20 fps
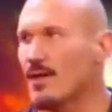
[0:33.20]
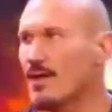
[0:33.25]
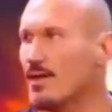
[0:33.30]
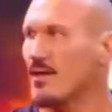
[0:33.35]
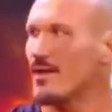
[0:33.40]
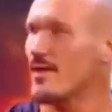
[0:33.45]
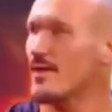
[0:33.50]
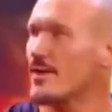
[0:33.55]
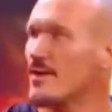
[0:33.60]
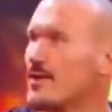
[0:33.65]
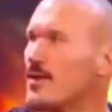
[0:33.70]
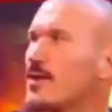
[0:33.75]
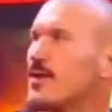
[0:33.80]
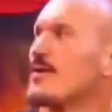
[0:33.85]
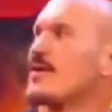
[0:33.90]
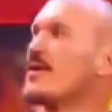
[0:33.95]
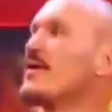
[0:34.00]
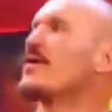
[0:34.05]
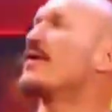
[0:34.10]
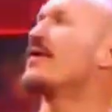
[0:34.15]
পড়েছেন
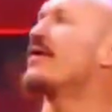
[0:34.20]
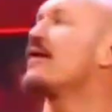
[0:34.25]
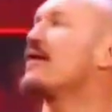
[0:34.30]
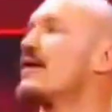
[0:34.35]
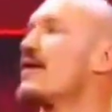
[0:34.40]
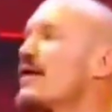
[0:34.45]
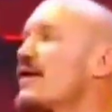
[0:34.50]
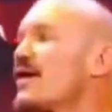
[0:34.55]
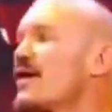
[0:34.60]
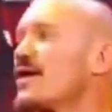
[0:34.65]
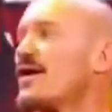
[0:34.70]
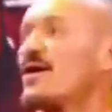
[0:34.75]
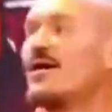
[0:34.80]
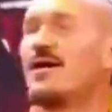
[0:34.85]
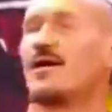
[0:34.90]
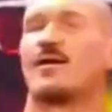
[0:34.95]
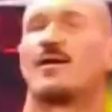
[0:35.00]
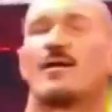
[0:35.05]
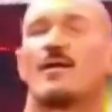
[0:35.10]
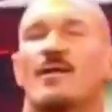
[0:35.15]
আর র্যান্ডি অটন তিনি
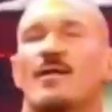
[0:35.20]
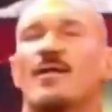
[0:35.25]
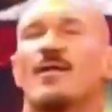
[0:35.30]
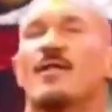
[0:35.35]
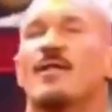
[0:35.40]
বর্তমান সময়ে